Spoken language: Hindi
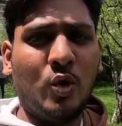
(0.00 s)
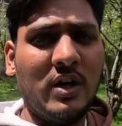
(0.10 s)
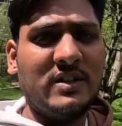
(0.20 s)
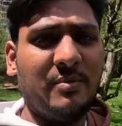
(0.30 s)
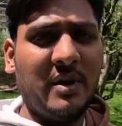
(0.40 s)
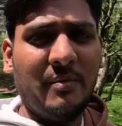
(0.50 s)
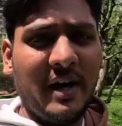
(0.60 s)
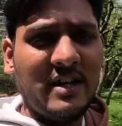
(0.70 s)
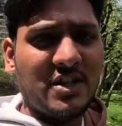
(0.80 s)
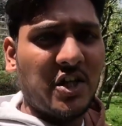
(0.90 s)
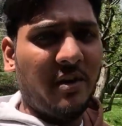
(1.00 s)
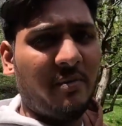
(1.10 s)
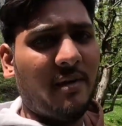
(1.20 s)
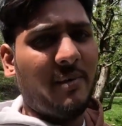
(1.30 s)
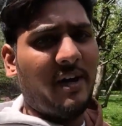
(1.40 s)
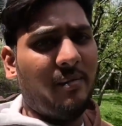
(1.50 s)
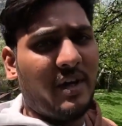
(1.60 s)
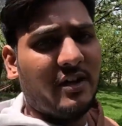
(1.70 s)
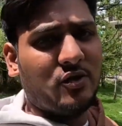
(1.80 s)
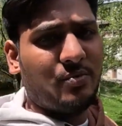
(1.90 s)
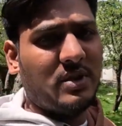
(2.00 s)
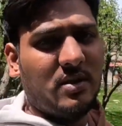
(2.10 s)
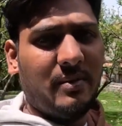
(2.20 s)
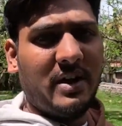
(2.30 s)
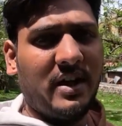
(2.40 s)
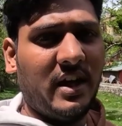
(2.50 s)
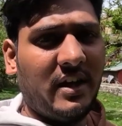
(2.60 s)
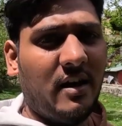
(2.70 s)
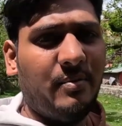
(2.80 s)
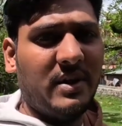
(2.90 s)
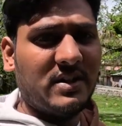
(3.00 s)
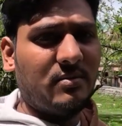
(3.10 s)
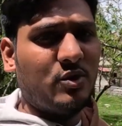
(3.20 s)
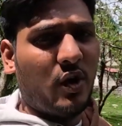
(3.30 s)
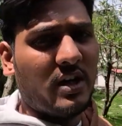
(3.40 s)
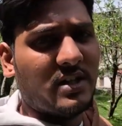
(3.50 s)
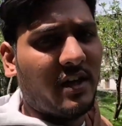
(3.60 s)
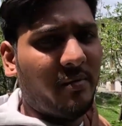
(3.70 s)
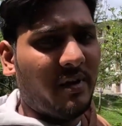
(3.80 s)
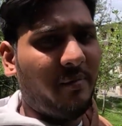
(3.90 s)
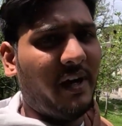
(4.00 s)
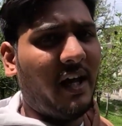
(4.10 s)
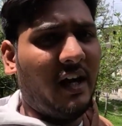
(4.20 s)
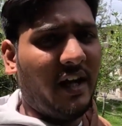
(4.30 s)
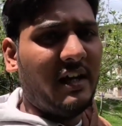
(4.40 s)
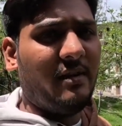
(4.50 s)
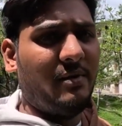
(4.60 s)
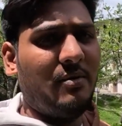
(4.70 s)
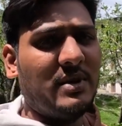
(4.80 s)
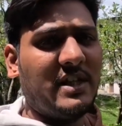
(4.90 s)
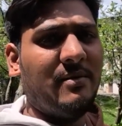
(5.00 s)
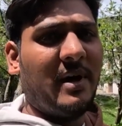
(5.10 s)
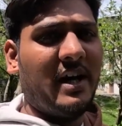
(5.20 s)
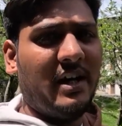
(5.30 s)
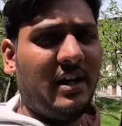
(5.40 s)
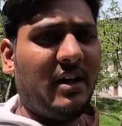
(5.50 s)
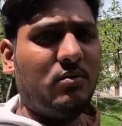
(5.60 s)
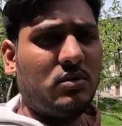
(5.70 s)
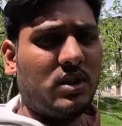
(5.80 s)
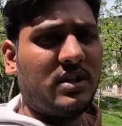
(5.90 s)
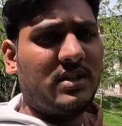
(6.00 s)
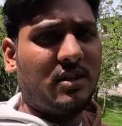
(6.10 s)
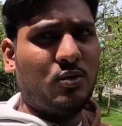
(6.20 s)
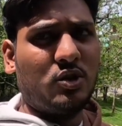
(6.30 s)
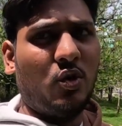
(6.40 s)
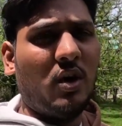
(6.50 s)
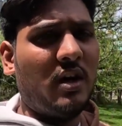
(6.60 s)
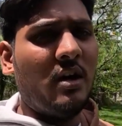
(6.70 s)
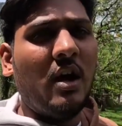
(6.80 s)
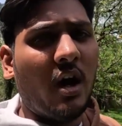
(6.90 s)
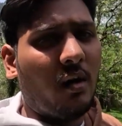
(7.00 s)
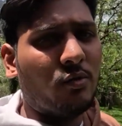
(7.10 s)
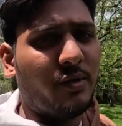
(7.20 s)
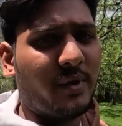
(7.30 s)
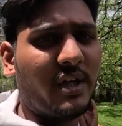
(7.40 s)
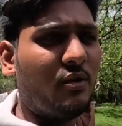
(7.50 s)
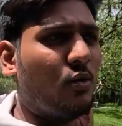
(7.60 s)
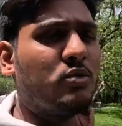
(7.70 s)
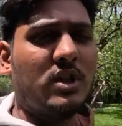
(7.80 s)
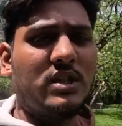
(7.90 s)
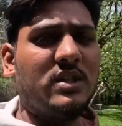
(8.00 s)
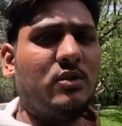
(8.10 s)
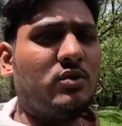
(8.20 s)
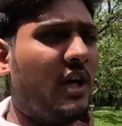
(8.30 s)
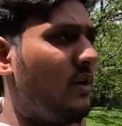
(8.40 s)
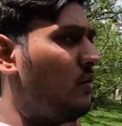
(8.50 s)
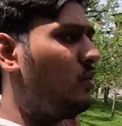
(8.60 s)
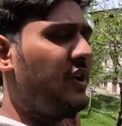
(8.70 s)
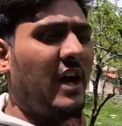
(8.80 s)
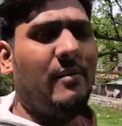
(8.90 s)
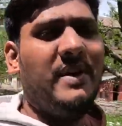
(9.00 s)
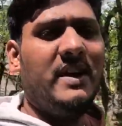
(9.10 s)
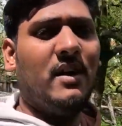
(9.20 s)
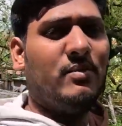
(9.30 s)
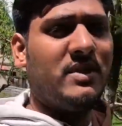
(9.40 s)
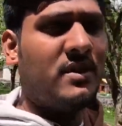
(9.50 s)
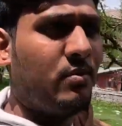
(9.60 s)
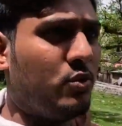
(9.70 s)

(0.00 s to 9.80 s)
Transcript: तो गाइज़ अभी हम आए हैं सेब के पेड़ में ये जो पीछे मेरे देख रहे हैं आप ये सब जो है सेब के पेड़ हैं लेकिन अभी इनमें सेब आया नहीं है उनका सीज़न होता होगा मुझे पता नहीं कौन सा सीज़न होता है और कोई है भी नहीं यहाँ पर जैसे